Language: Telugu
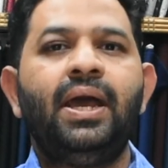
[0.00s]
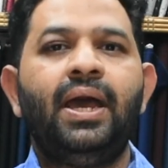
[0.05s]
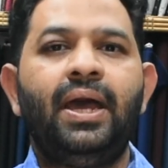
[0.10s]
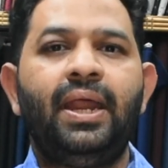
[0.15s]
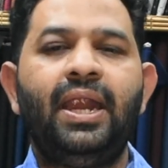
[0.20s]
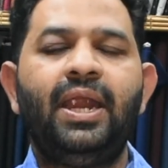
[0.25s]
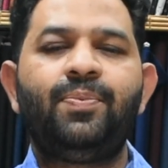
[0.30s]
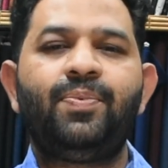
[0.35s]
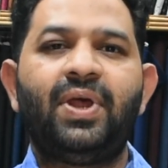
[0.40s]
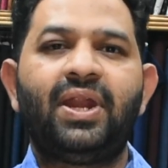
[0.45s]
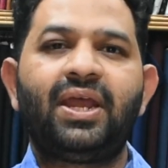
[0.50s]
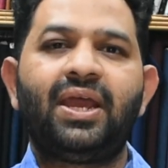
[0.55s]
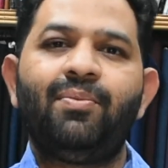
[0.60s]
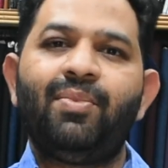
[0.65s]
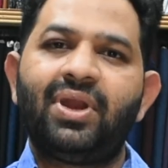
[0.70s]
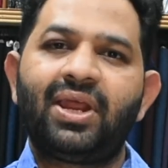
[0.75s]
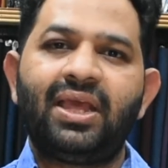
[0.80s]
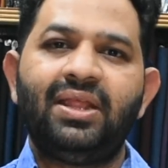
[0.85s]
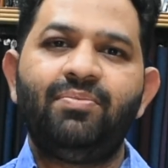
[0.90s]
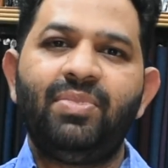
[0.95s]
రేట్ పరంగా
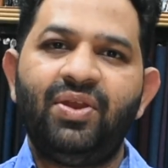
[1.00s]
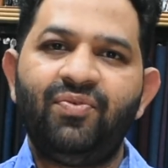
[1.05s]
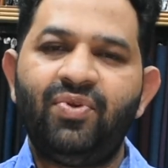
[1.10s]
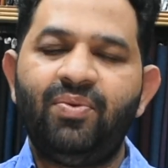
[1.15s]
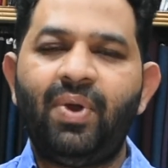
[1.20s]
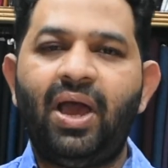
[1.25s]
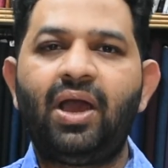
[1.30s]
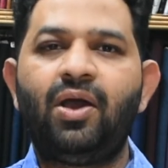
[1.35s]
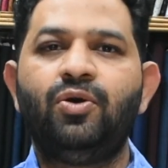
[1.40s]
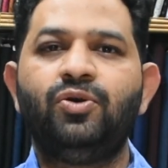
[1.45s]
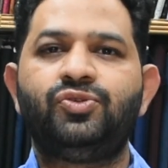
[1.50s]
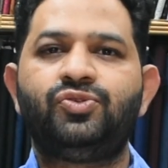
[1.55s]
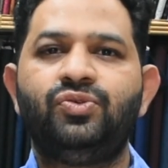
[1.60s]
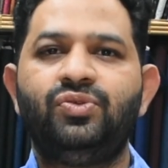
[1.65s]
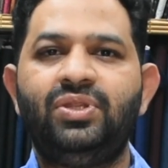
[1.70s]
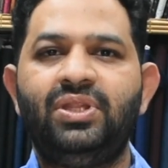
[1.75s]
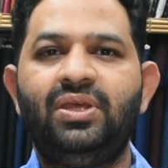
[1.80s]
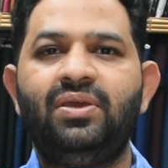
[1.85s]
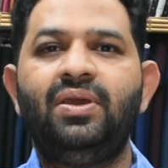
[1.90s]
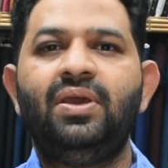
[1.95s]
మనకి బెనిఫిట్ బాగా
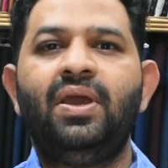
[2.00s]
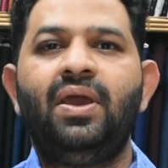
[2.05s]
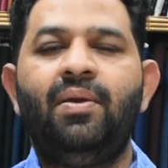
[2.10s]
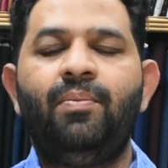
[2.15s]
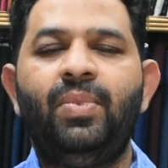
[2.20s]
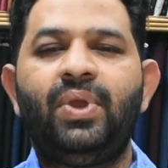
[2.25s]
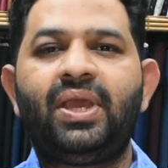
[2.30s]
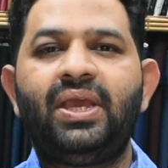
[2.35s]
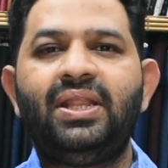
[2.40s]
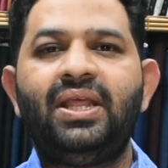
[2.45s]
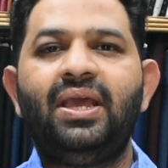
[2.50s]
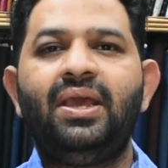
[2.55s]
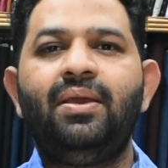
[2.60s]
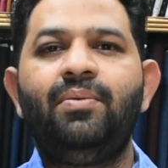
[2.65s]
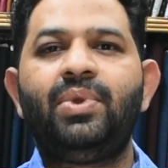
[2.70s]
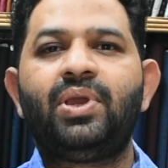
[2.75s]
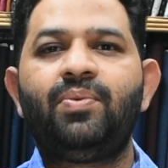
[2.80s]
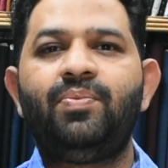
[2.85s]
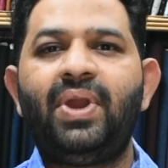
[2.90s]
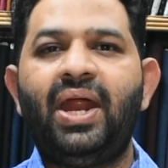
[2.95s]
వస్తుంది మీకు ఇదే
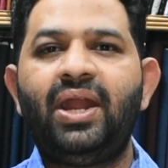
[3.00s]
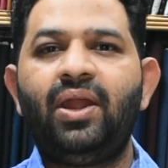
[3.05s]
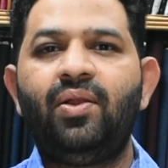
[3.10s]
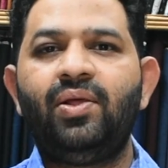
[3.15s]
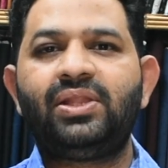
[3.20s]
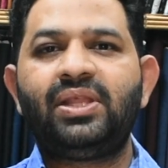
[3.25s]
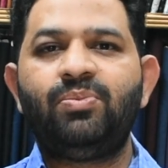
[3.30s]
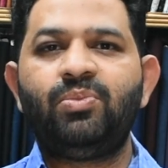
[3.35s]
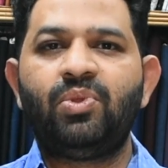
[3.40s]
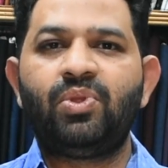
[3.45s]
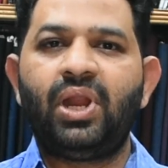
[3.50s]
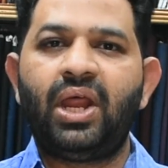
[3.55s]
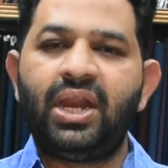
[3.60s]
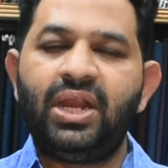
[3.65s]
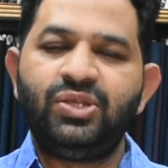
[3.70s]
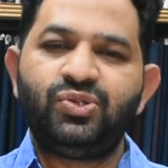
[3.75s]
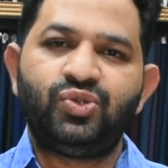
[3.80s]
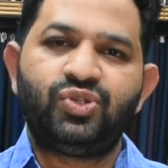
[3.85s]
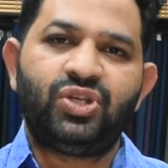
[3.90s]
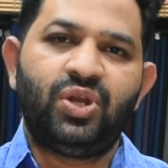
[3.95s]
మీకు బ్రాండ్లో అయితే ఎనిమిది వందల
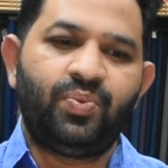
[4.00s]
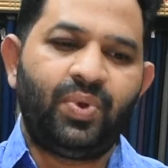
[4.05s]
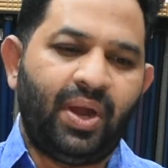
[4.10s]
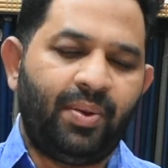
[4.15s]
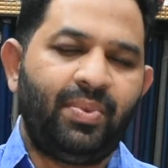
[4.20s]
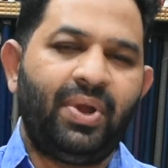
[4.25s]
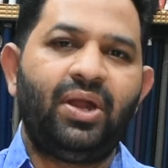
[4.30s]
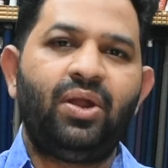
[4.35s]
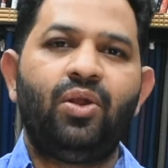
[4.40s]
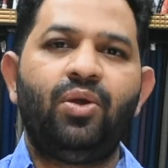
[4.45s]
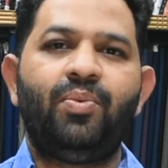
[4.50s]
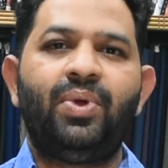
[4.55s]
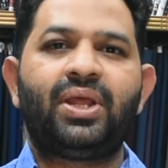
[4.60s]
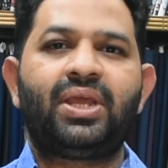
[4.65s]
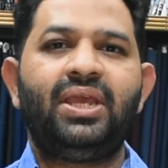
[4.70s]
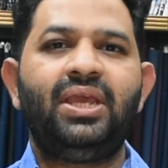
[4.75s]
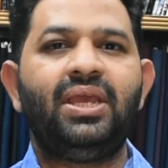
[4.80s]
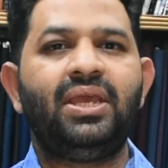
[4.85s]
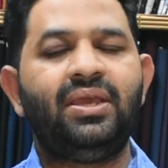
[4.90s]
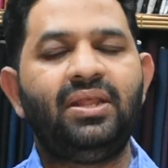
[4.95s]
రేంజ్ వచ్చినప్పుడు అన్బ్రాండ్లో
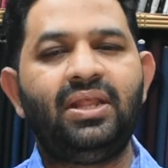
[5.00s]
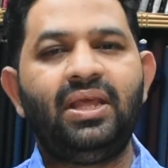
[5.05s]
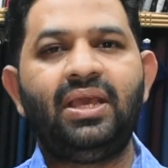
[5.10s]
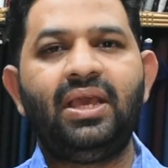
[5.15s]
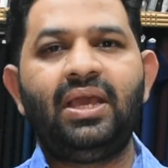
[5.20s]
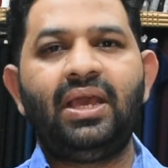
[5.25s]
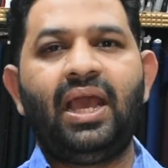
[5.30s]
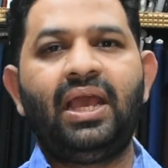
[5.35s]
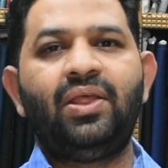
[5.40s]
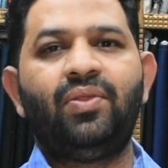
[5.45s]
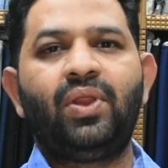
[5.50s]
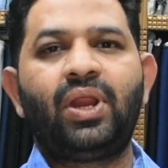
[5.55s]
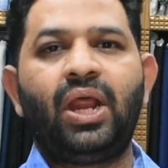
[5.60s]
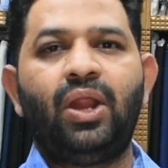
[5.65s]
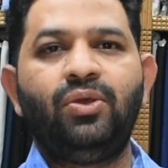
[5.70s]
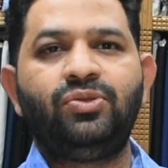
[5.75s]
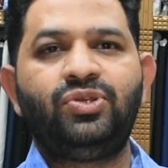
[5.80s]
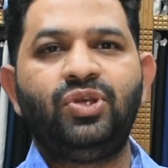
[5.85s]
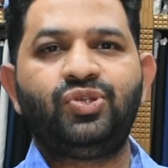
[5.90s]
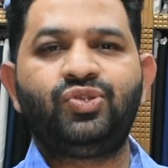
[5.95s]
మనకి ఇది ఐదు వందలకి
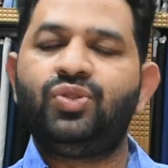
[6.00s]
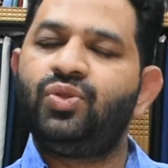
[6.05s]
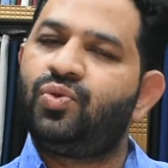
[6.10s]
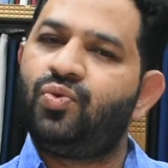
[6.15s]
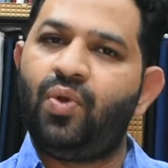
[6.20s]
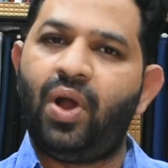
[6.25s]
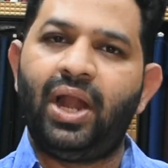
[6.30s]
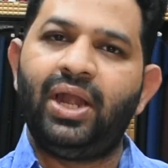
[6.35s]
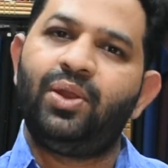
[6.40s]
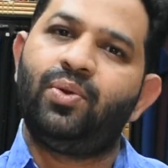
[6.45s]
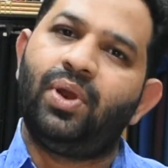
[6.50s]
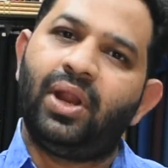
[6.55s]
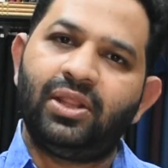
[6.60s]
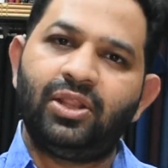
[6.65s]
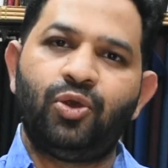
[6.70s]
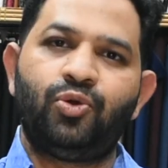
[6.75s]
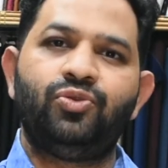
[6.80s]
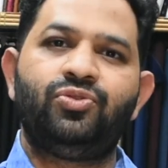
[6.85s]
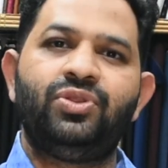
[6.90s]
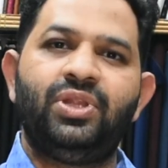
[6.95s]
వచ్చేస్తుంది క్వాలిటీ కూడా
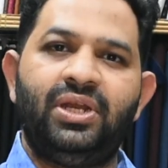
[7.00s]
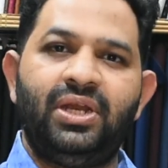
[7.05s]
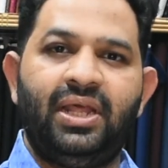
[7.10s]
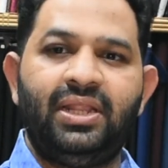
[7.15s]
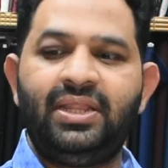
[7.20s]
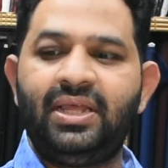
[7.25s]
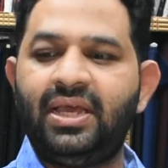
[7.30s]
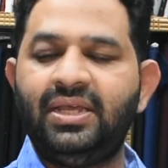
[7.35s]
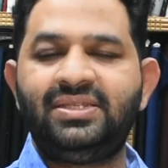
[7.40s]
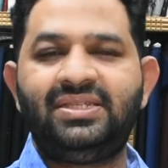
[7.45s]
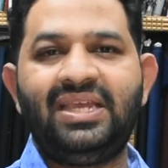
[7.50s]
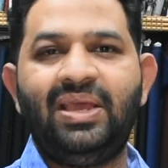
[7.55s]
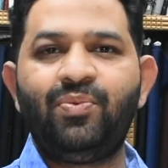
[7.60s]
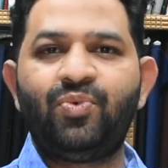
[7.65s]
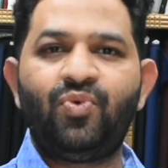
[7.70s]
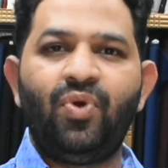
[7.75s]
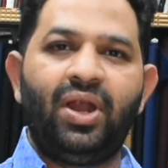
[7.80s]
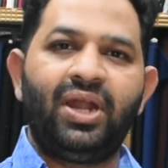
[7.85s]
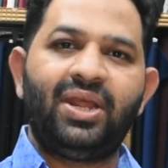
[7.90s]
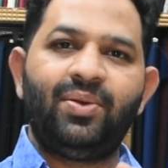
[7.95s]
తగ్గుతుందండి అంతేగాని సేమ్
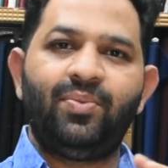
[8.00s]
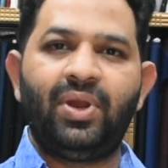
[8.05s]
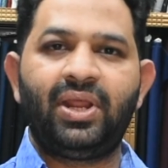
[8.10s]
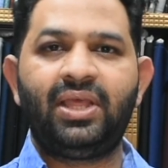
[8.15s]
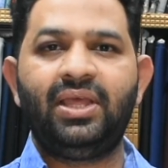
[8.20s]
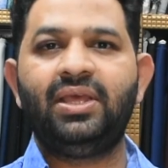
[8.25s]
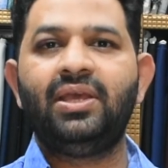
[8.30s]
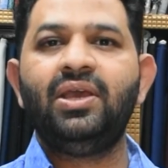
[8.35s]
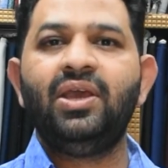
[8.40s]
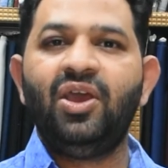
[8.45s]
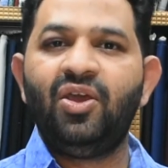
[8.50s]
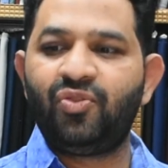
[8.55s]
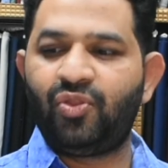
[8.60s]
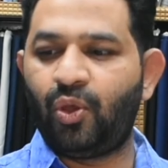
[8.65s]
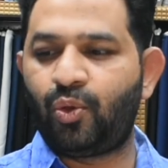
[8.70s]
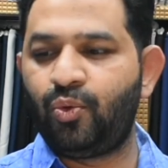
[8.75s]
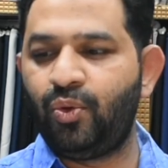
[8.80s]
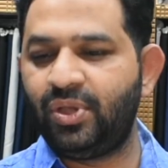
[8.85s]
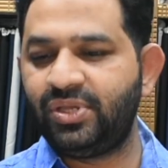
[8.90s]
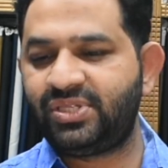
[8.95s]
క్వాలిటీ మనకి
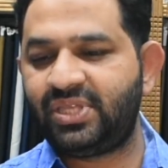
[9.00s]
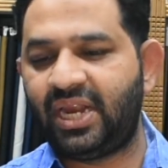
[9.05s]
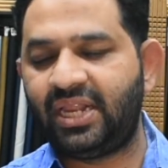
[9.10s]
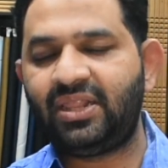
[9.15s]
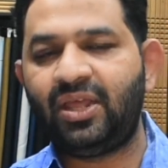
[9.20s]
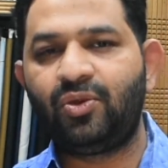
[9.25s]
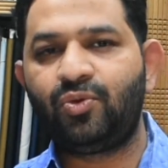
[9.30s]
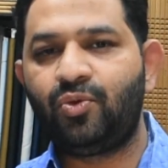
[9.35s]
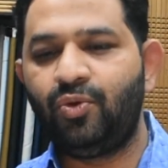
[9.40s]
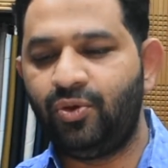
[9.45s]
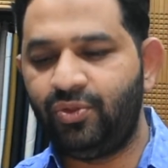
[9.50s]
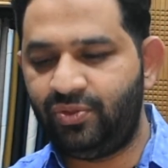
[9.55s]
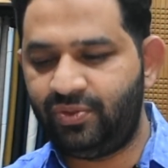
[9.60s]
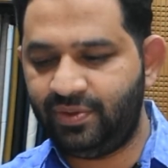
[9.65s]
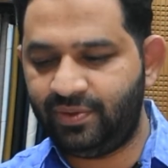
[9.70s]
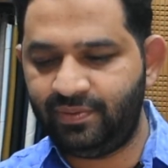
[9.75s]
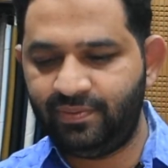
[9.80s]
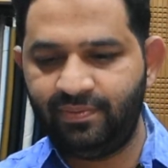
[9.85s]
తక్కువ ఇస్తారైతే అనుకోవద్దు